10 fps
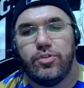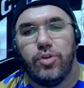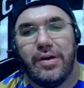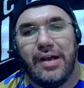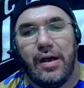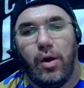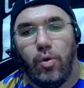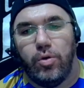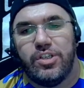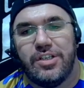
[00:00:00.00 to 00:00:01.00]
joga
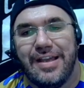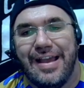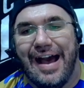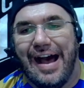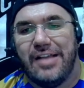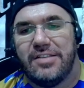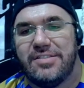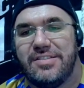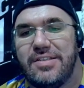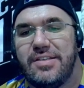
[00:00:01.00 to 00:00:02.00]
hoje
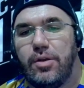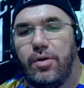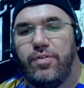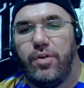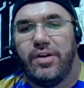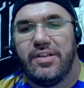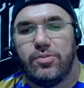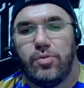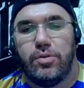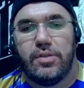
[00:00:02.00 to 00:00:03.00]
às 19 horas
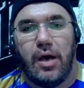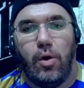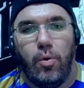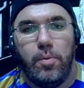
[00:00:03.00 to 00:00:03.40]
contra o